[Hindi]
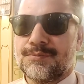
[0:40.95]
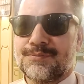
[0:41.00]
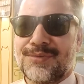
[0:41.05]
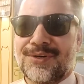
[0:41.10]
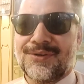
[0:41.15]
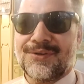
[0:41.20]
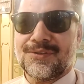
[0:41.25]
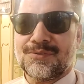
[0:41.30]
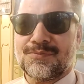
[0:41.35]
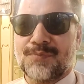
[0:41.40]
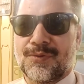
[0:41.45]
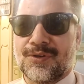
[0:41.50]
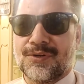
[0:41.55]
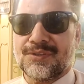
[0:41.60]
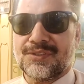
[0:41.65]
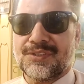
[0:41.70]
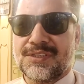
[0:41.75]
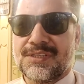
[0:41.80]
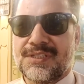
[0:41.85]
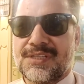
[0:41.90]
बहुत
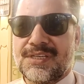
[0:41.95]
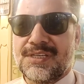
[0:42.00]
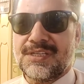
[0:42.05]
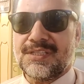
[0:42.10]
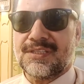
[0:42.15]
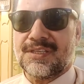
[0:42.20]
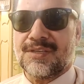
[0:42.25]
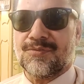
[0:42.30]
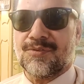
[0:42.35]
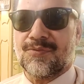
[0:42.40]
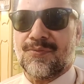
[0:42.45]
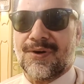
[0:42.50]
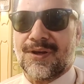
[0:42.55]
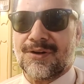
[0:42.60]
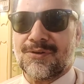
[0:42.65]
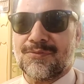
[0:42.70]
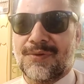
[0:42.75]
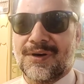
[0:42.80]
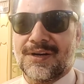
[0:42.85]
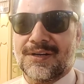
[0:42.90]
बहुत ईद की
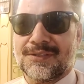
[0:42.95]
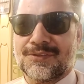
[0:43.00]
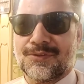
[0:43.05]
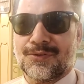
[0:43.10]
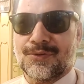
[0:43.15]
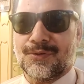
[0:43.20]
मुबारकबाद